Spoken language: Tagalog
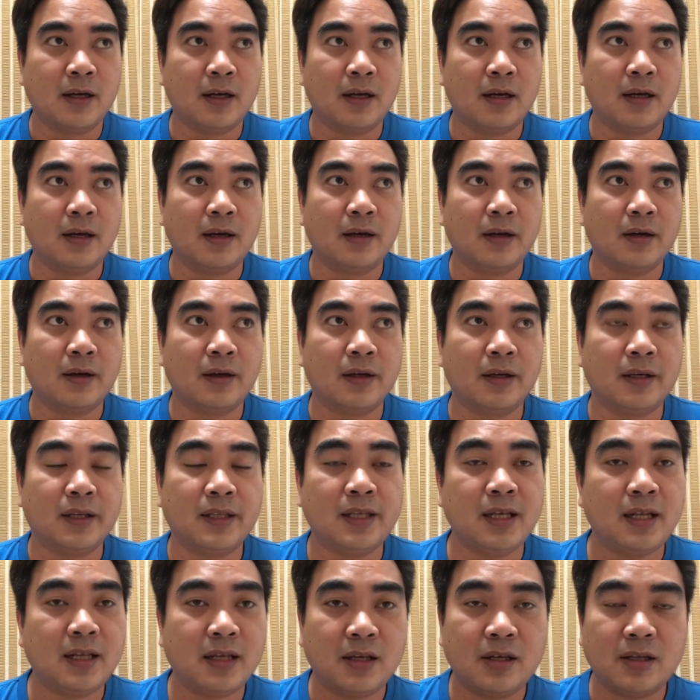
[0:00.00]
uh,
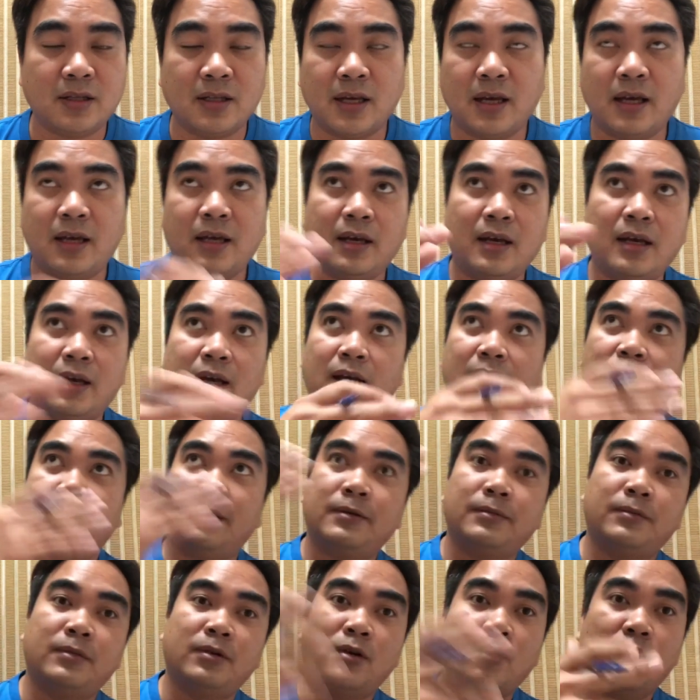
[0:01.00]
hindi lang na, uh,
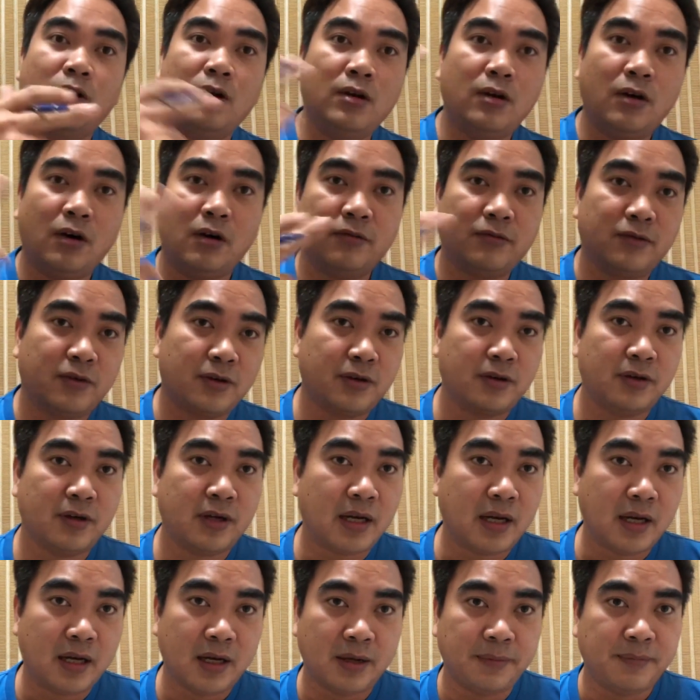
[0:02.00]
um, all over
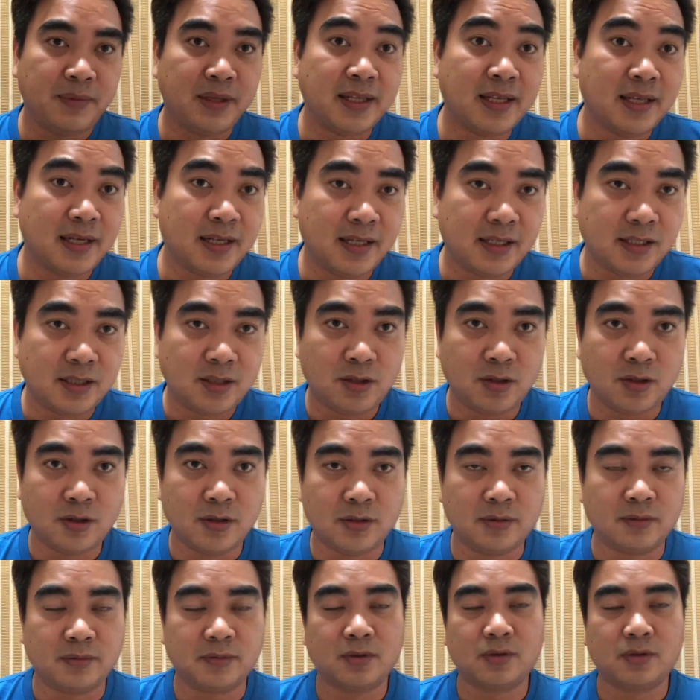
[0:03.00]
uh, Middle East yun.